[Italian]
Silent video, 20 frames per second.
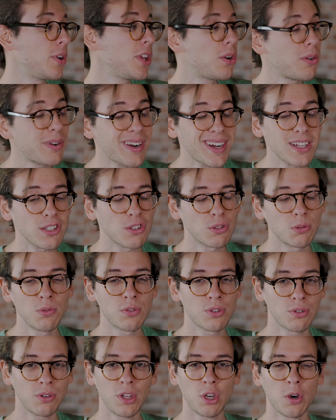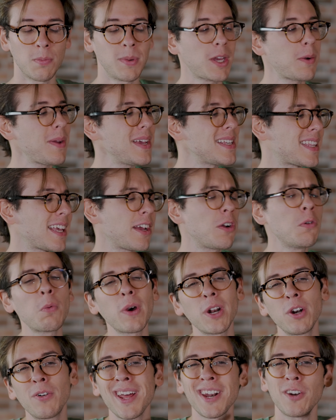ricorrere a soluzioni come queste,
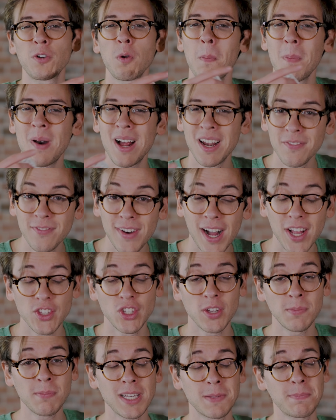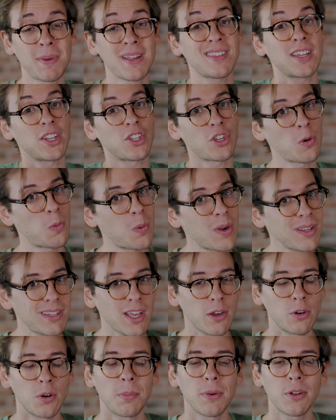comunque non erano malvagie, ma spendere
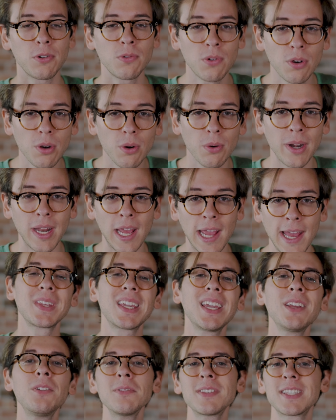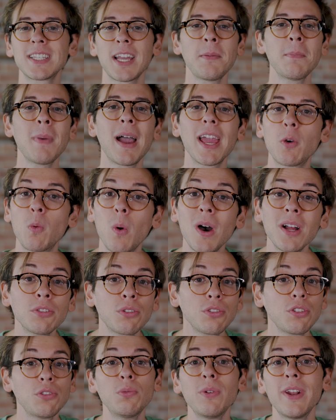50 euro per un clone che non sai mai
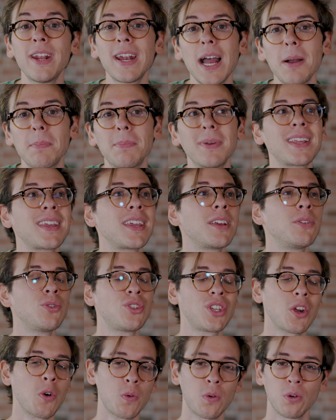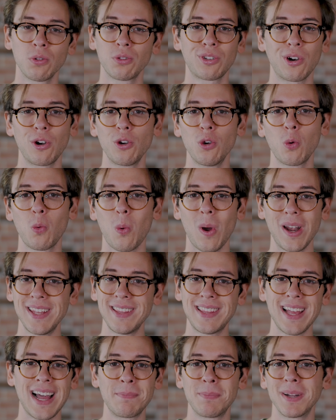quanto ti durerà perché non c'è un controllo
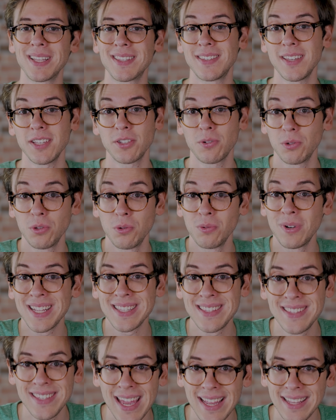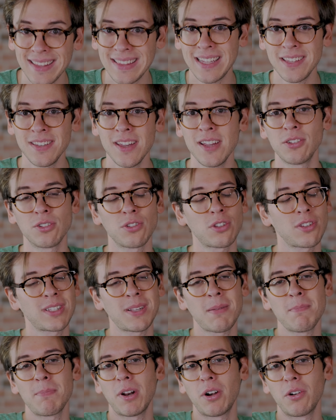qualità pazzesco di un'azienda dietro, sono
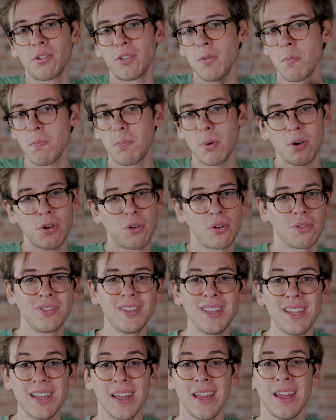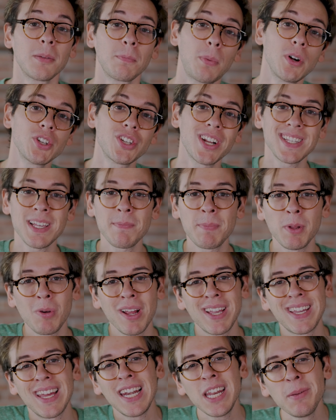sempre cloni un po' così. Poi c'era sempre
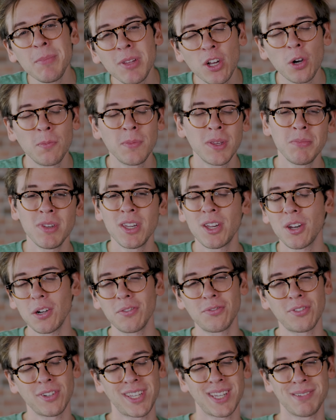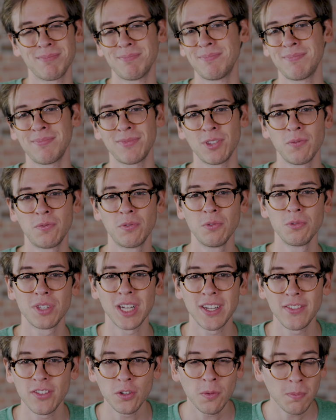qualche limite come i microfoni che mm, non
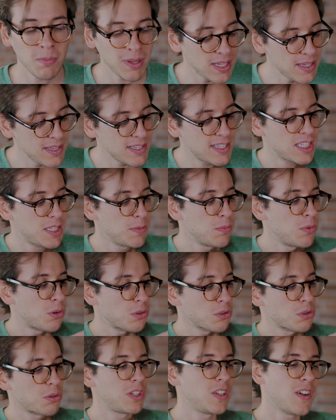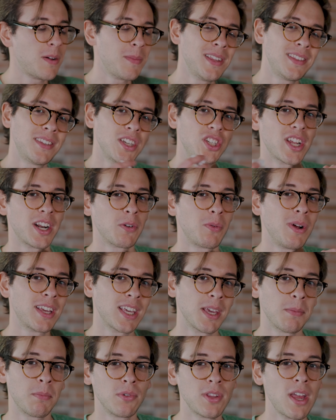funzionavano benissimo, costruttivamente c'era
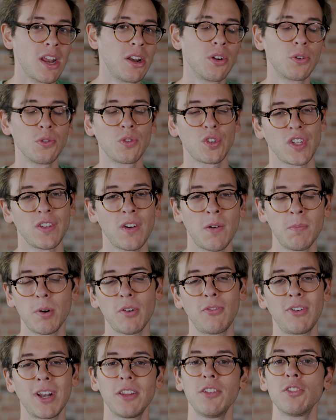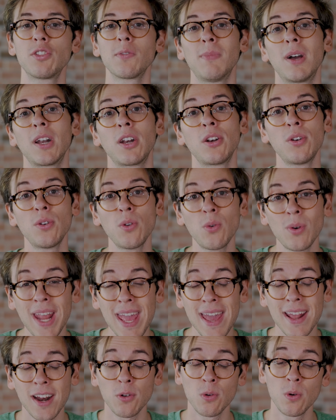qualche modello che usciva un po' falato, insomma non
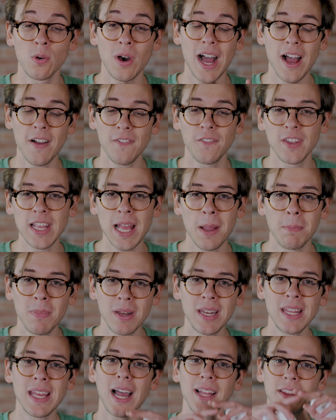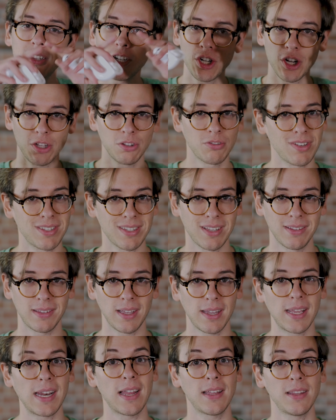erano affidabili a 360
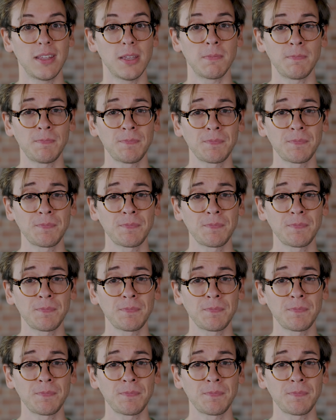360 gradi.